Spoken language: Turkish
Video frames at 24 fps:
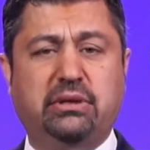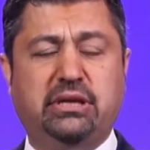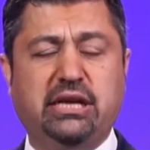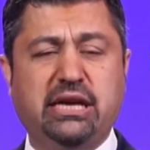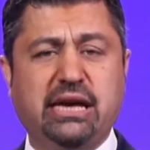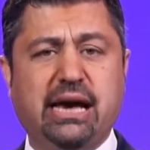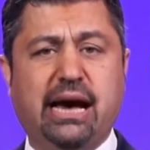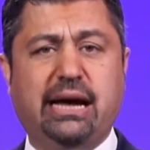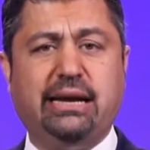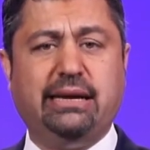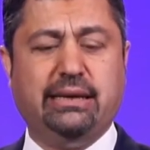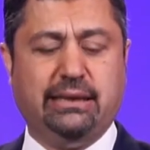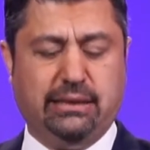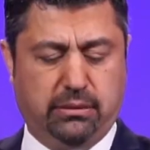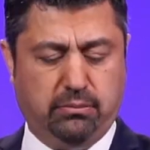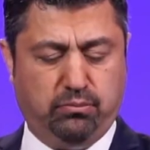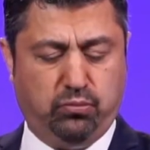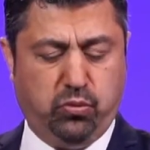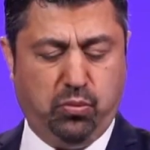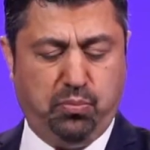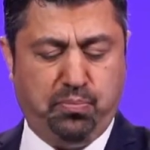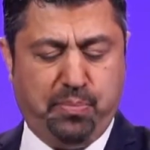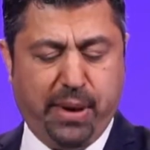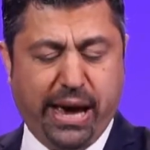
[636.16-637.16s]
diğer
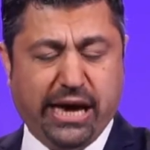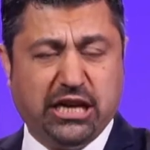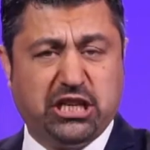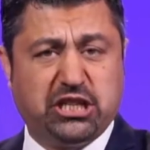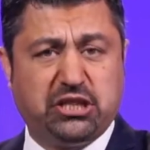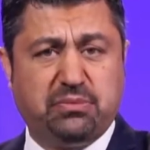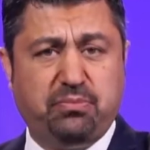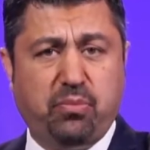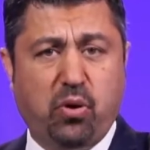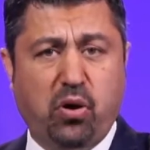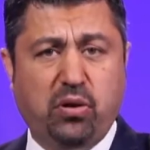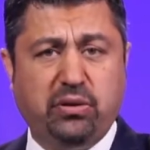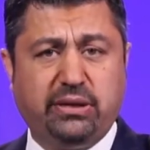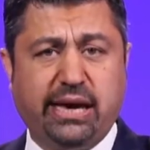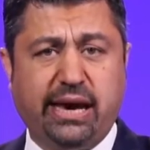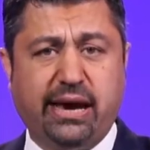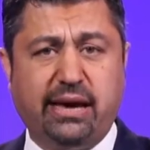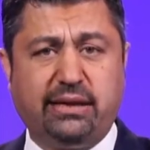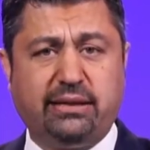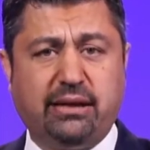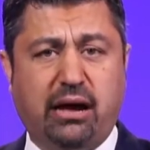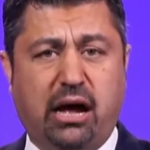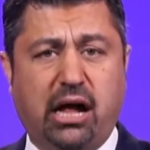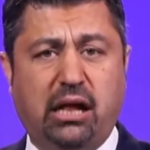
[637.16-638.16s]
bu 5
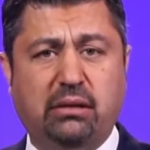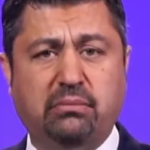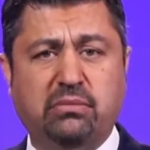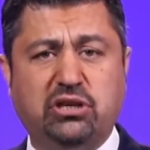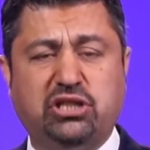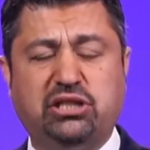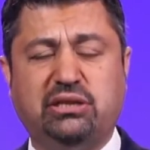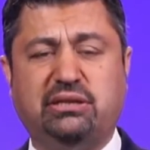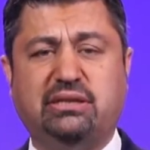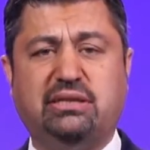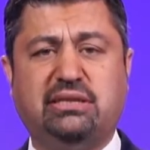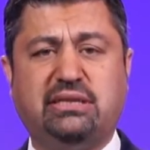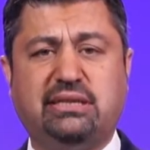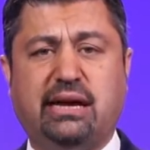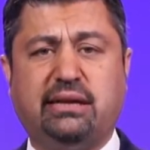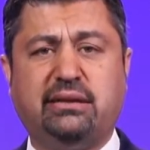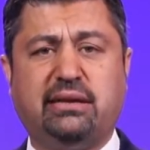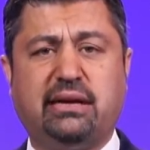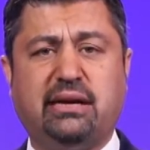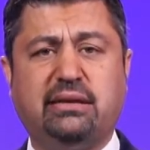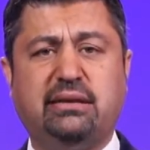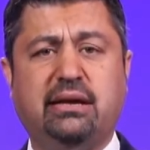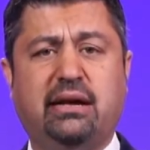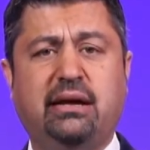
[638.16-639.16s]
bölgeye dağılmış
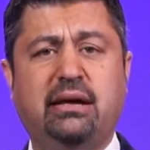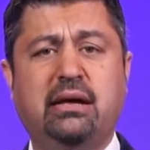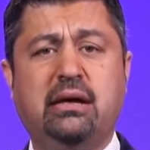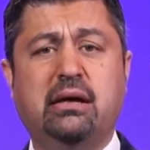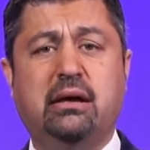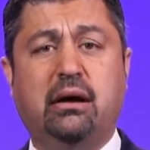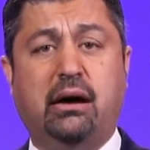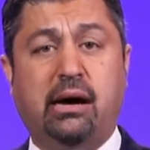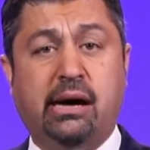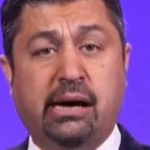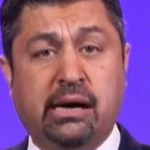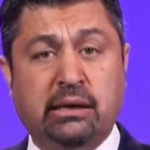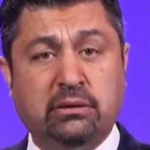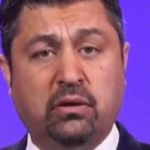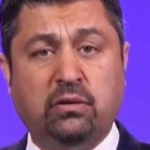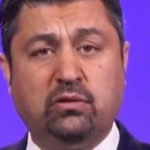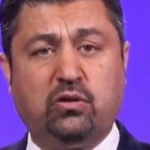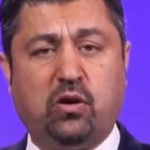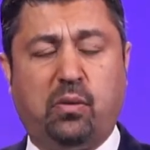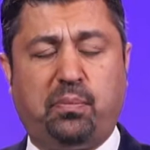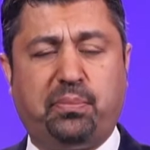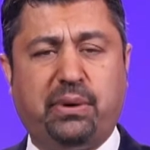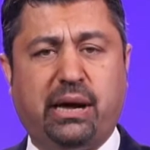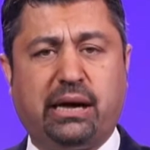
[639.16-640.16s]
Hristiyanlara da
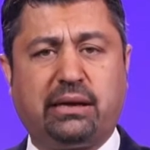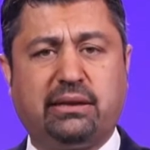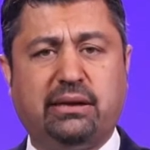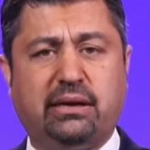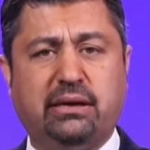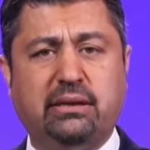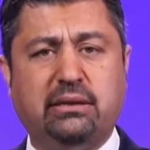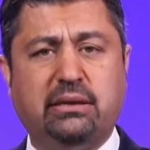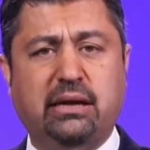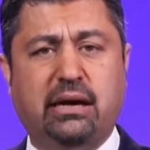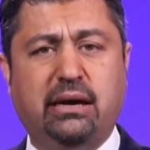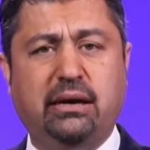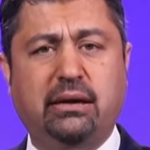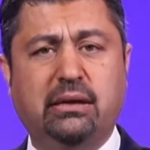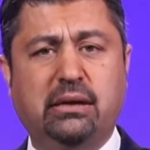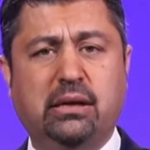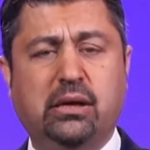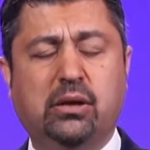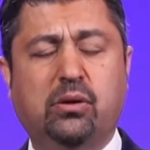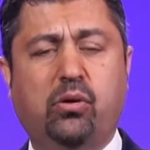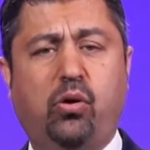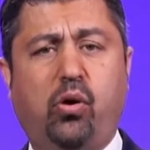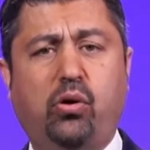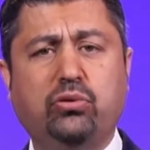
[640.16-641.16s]
Anadolu topraklarında
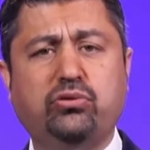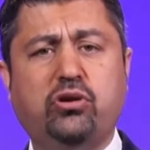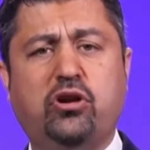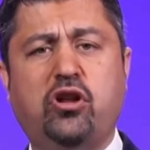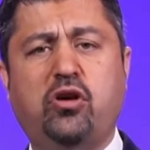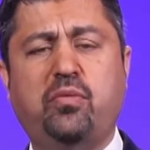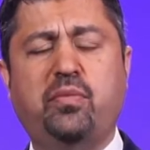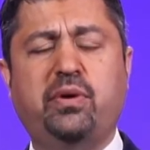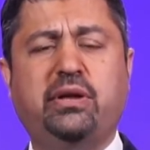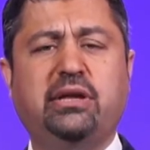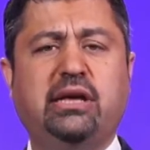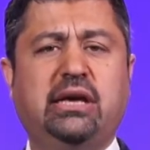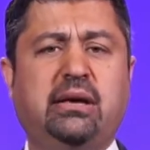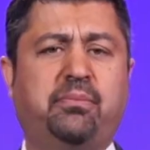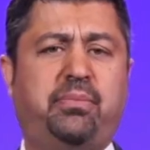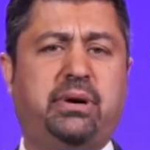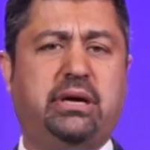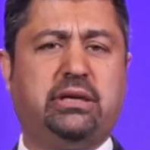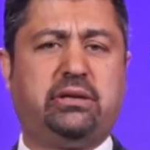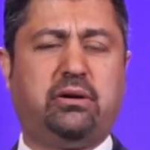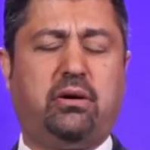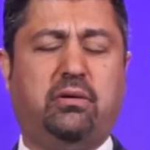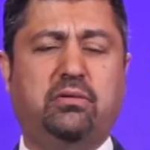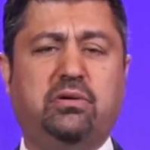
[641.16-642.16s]
o dönemin
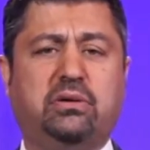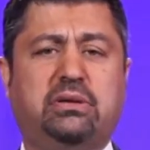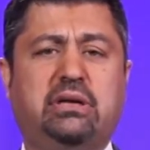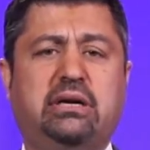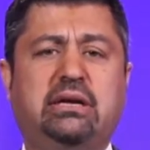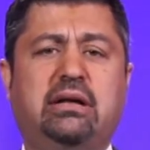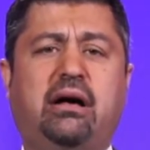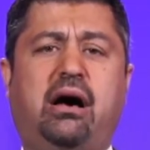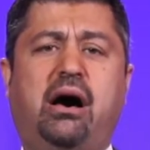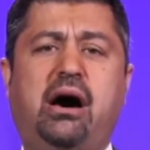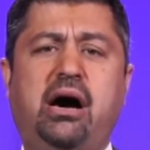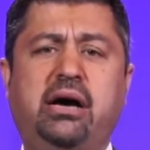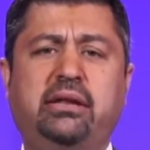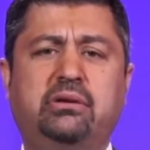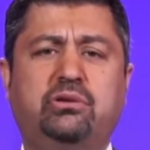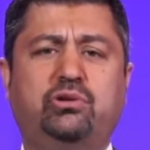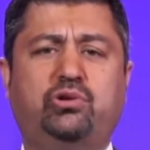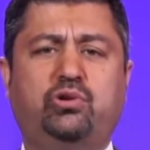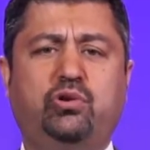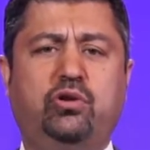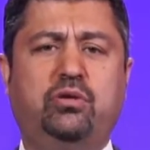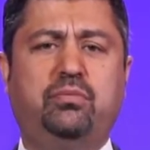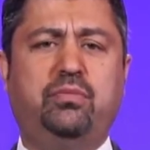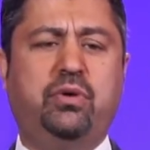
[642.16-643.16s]
imparatorlukları aynı
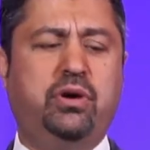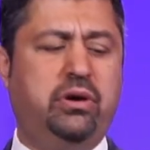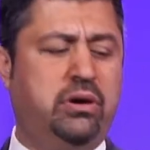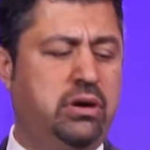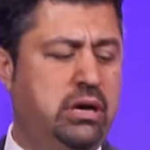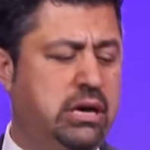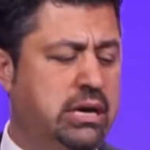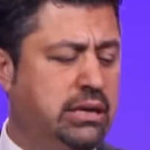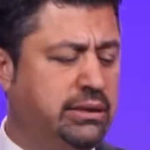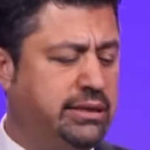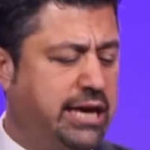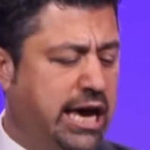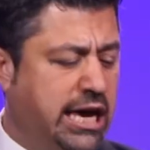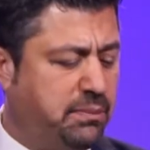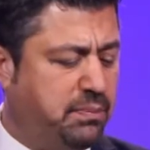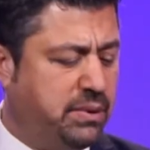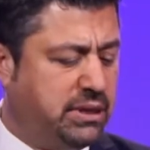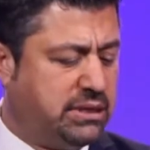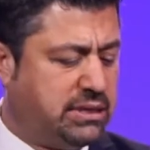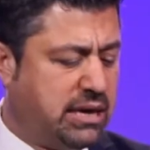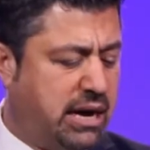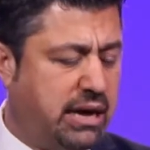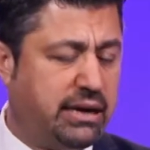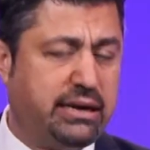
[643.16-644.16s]
zulmü tek
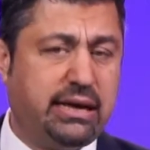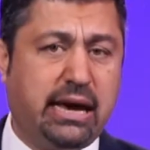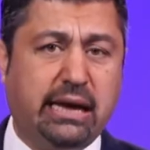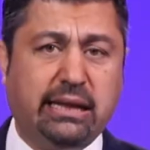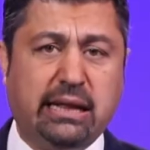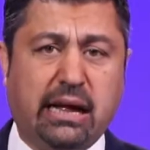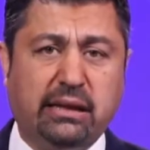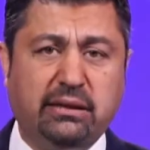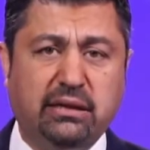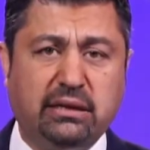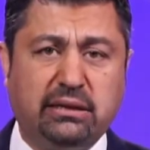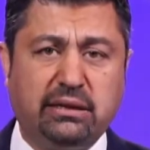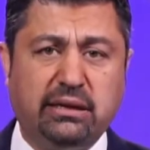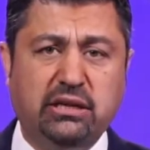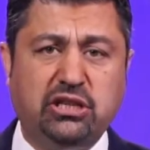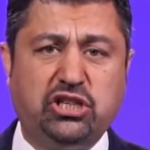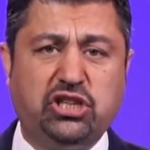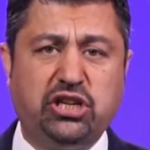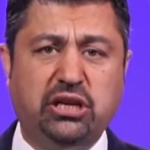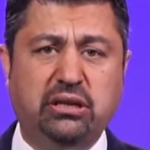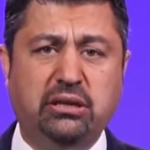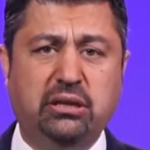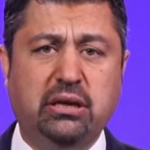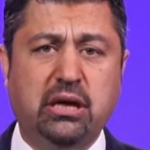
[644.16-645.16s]
bir tanrıya inandıkları
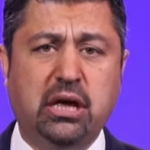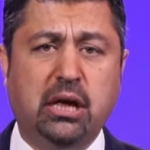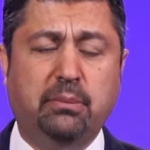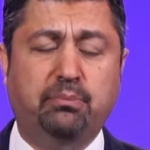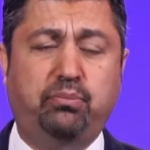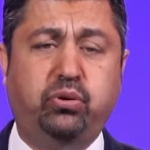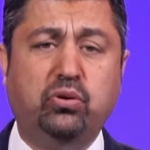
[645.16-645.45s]
için,